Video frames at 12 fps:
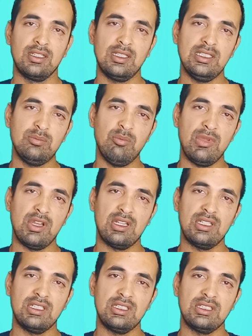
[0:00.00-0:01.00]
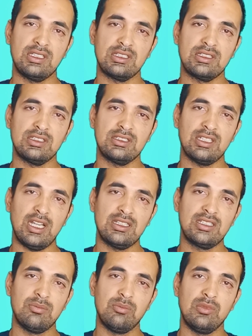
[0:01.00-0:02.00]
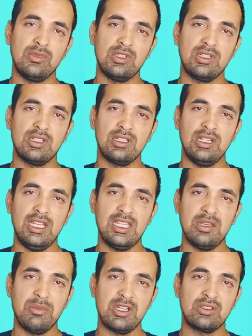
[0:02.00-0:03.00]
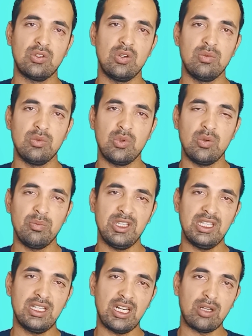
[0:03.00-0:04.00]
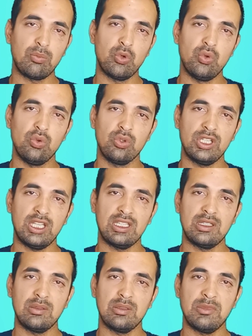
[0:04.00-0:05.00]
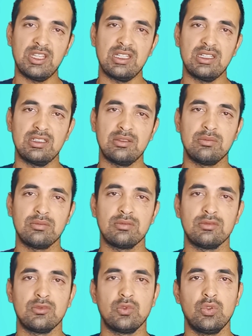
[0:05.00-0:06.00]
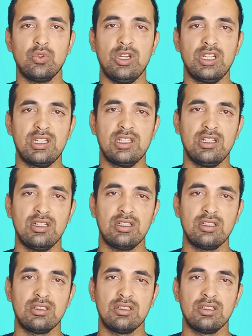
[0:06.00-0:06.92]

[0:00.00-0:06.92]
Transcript: قد ما يتقدم الايامات كل كل ما يقربوا يعني مثلا نقولوا حنايا